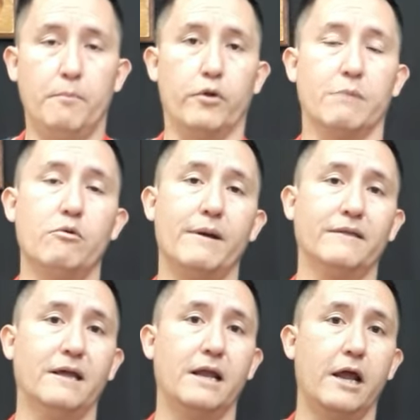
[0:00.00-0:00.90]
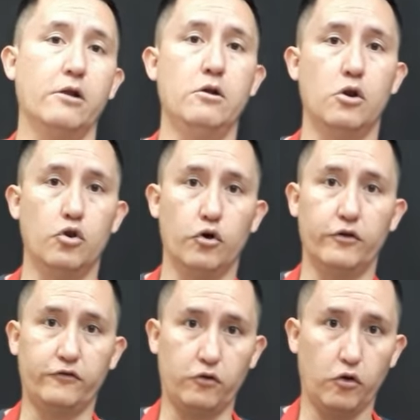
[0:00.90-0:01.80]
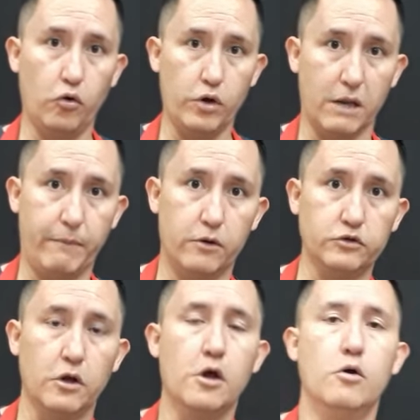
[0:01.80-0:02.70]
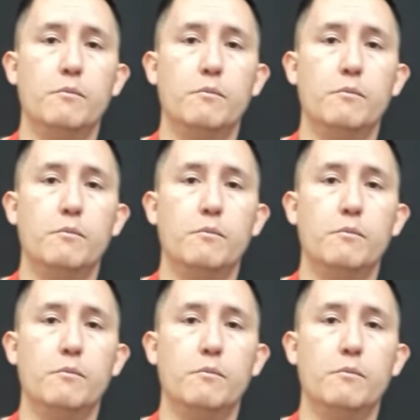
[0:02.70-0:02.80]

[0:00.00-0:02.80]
podemos mantener nuestros juníperos